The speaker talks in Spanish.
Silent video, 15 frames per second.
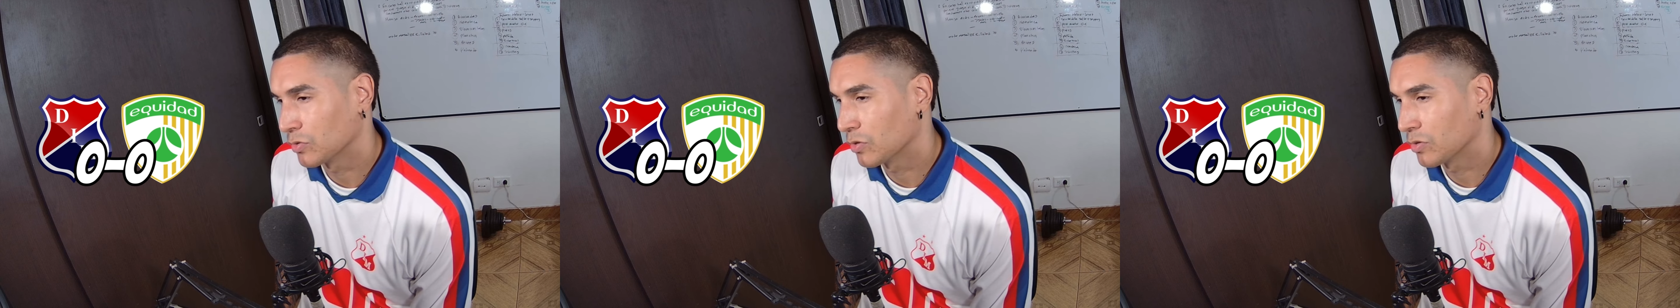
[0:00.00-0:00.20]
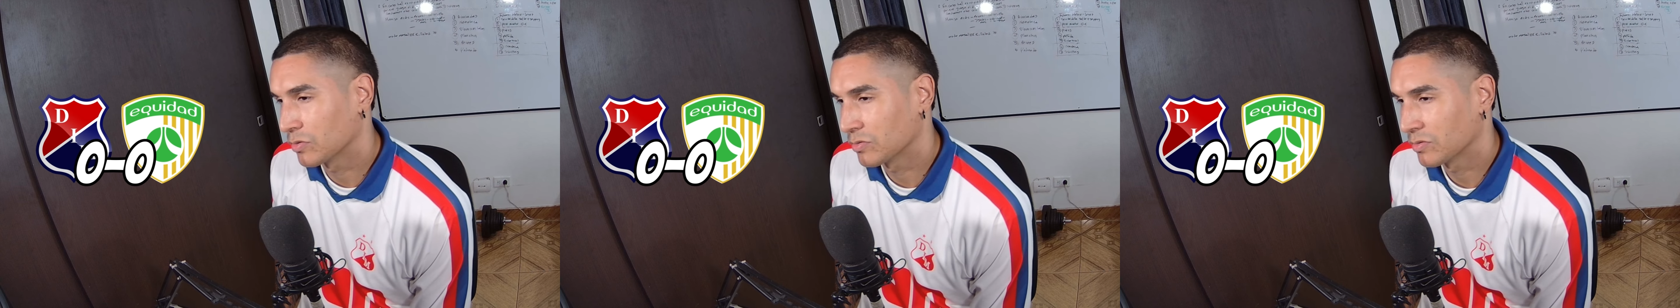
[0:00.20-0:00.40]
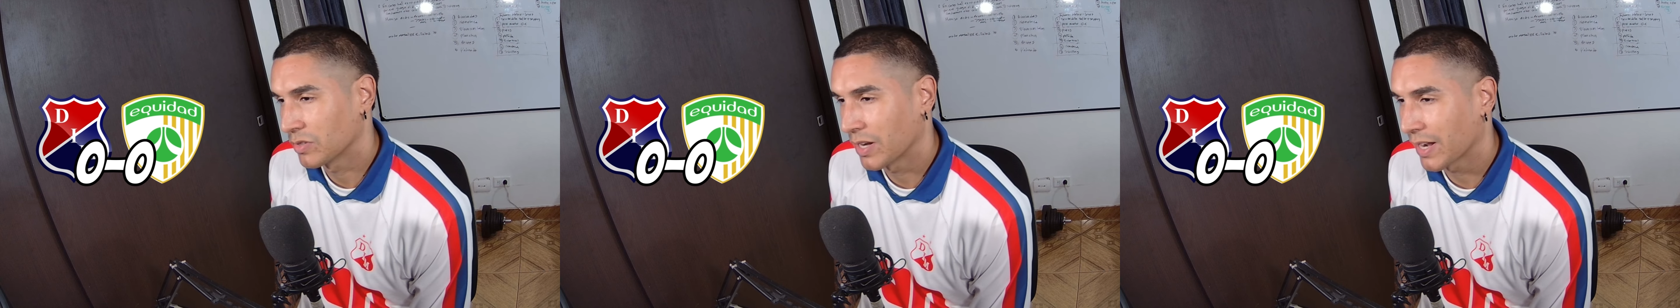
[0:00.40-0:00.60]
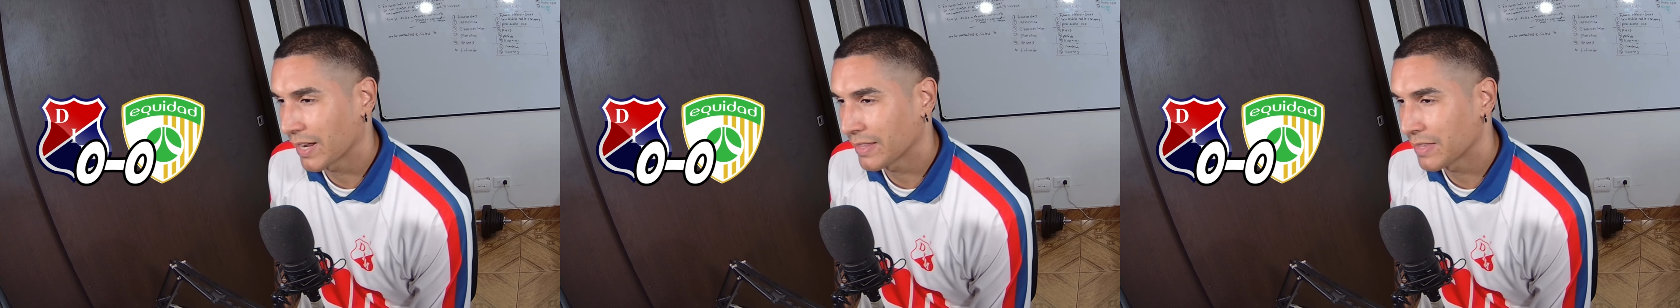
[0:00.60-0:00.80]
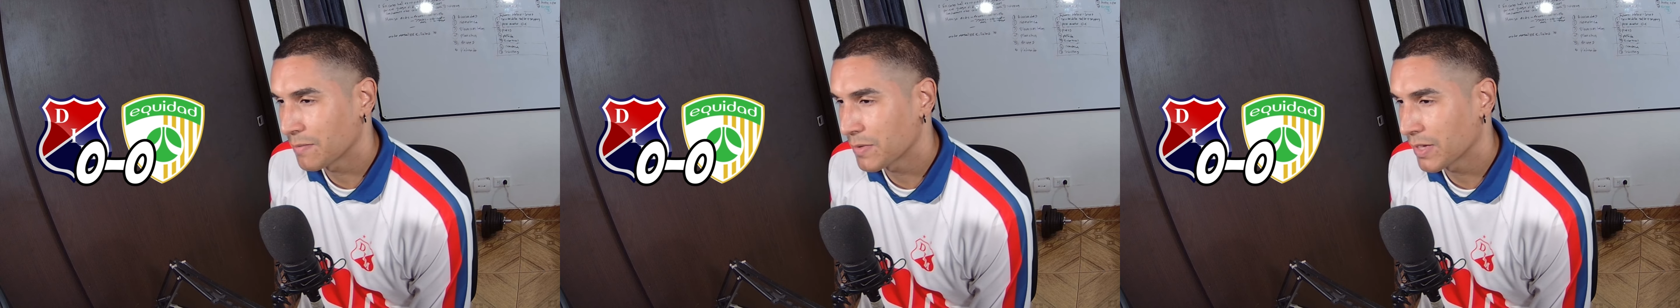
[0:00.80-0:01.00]
No, el
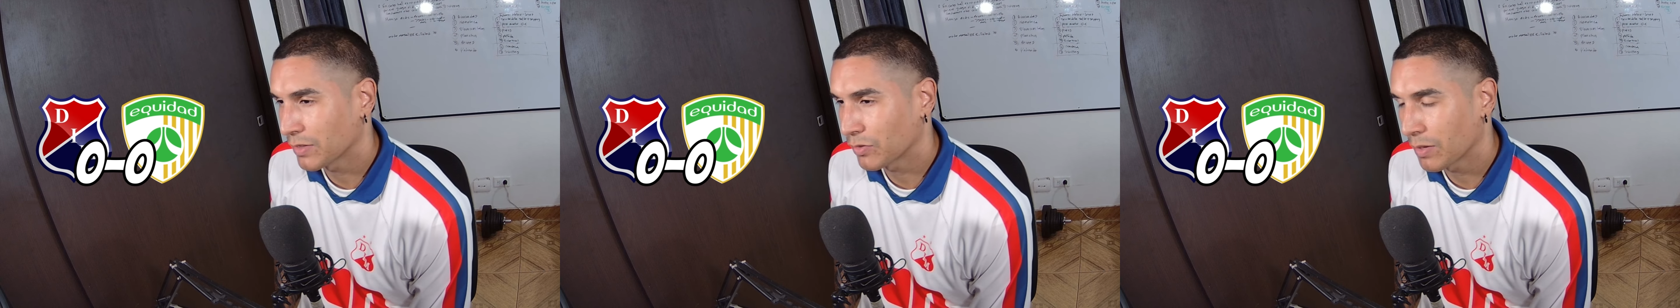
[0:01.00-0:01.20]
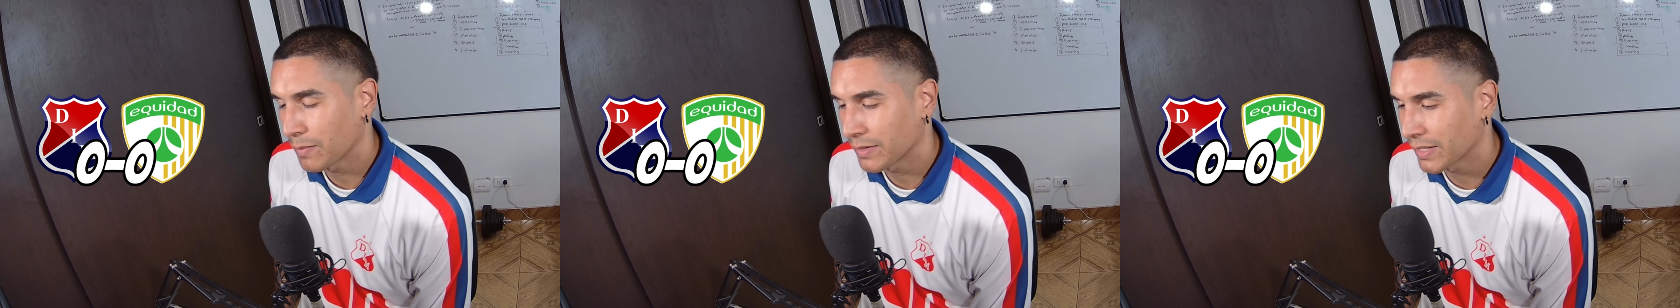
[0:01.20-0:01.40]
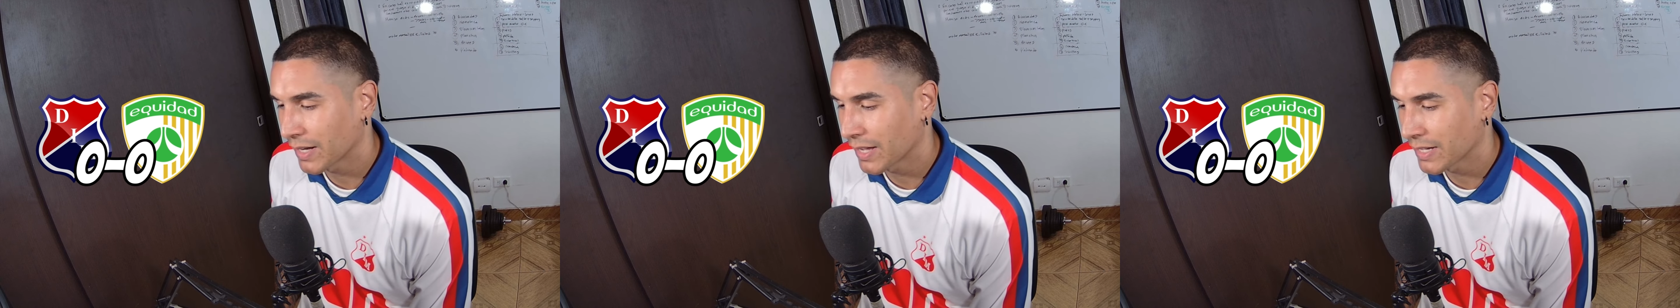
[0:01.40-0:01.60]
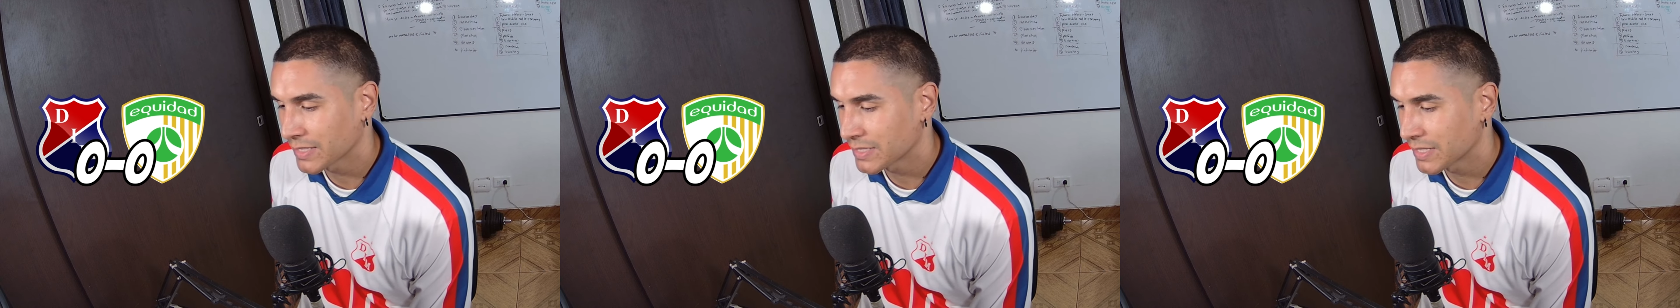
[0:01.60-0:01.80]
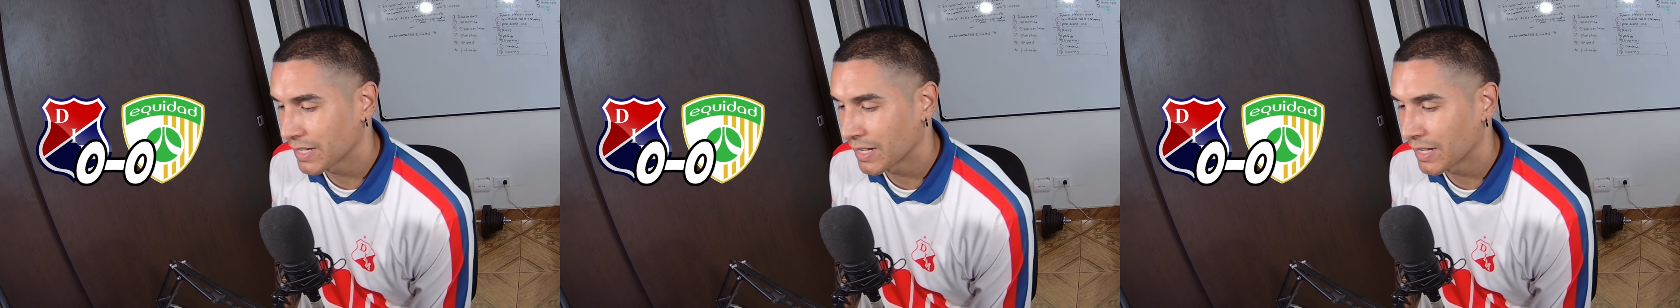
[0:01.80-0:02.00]
rendimiento de Mender
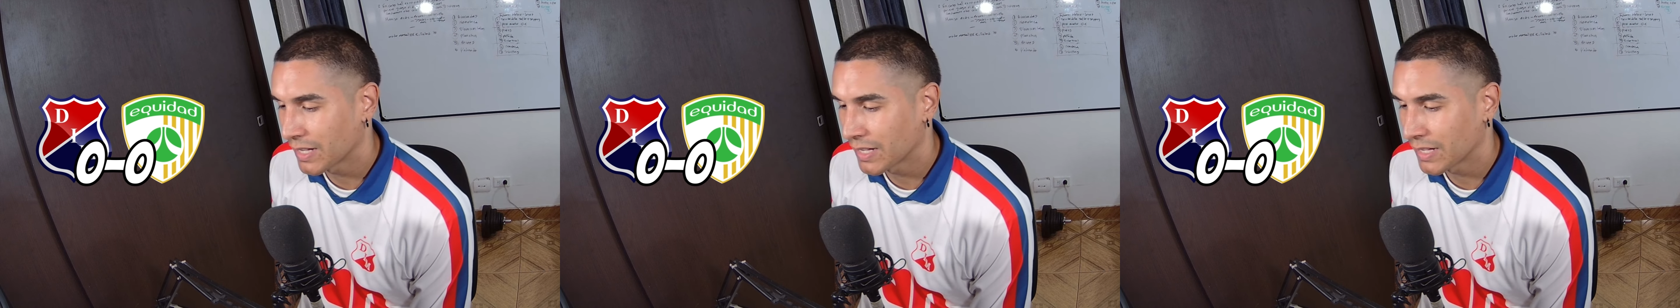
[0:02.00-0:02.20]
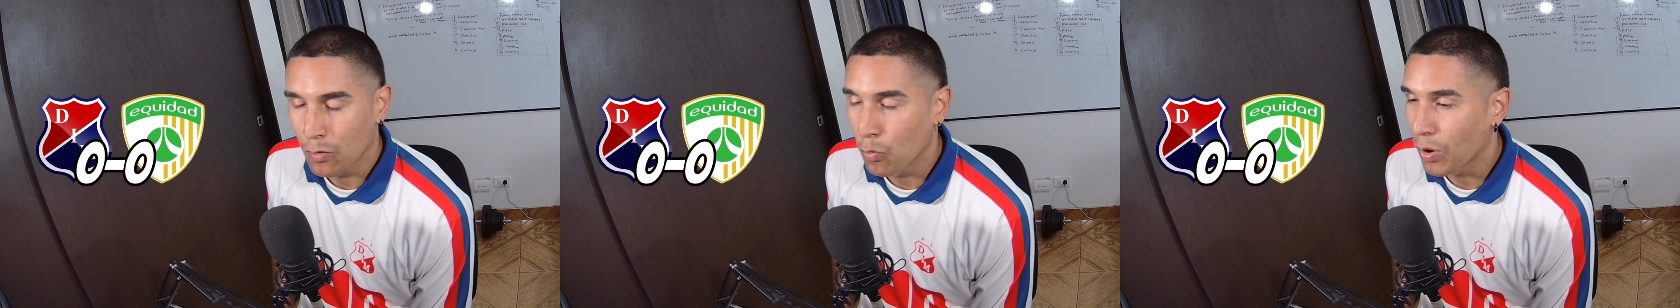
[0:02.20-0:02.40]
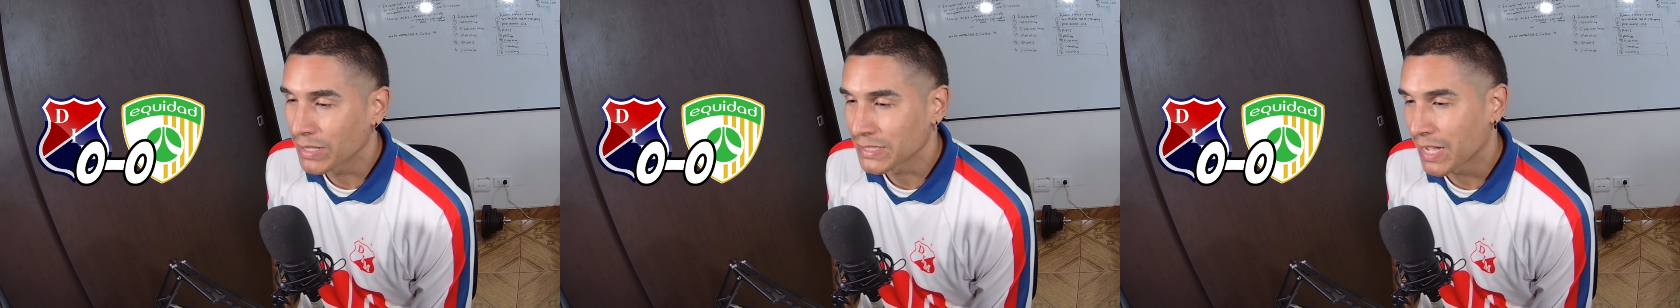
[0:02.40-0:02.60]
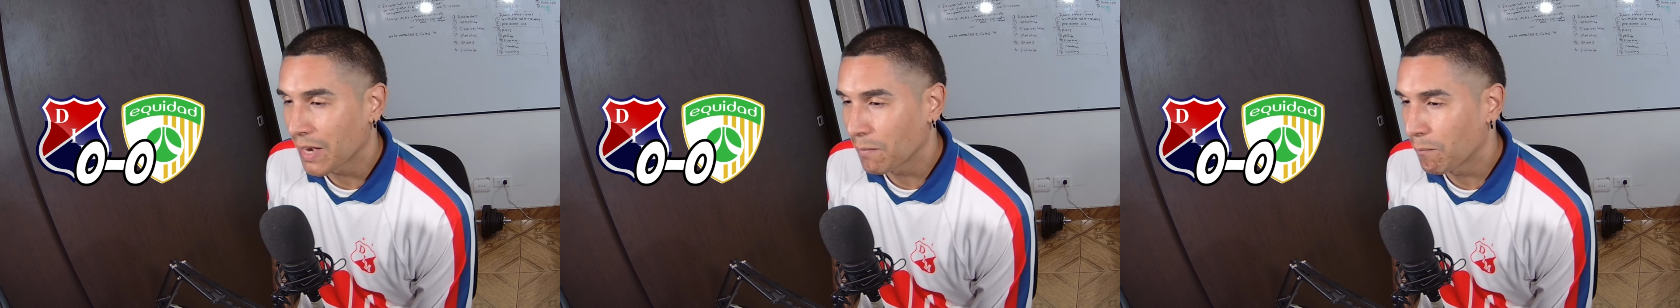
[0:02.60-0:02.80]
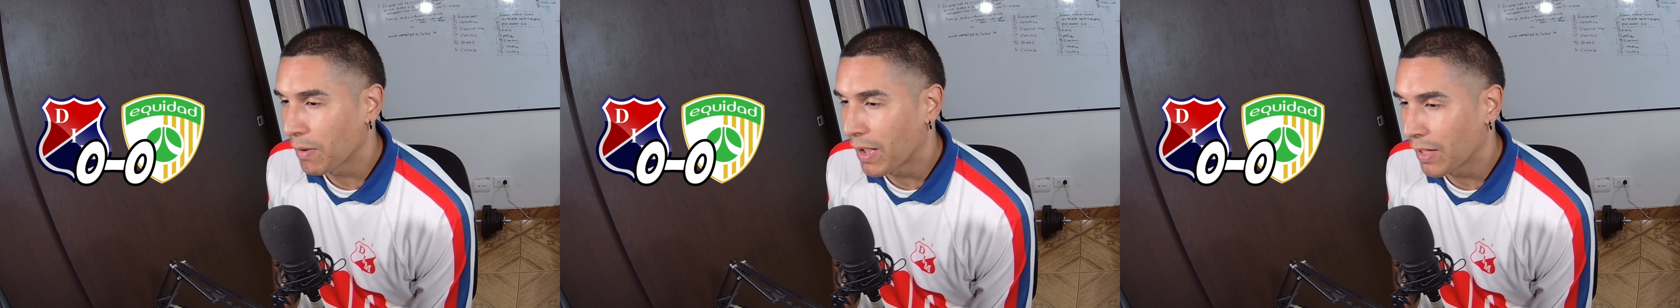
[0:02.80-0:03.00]
García lo ha
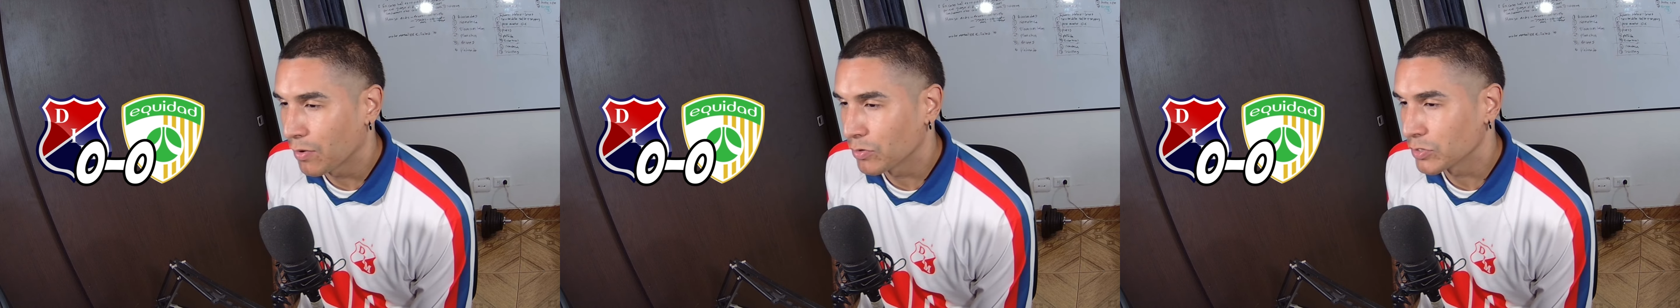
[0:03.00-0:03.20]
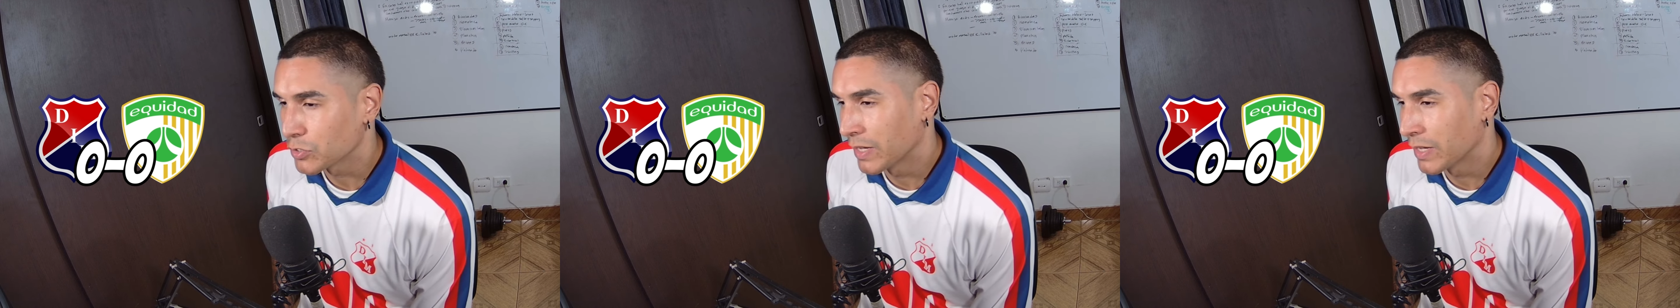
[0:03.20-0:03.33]
salvado.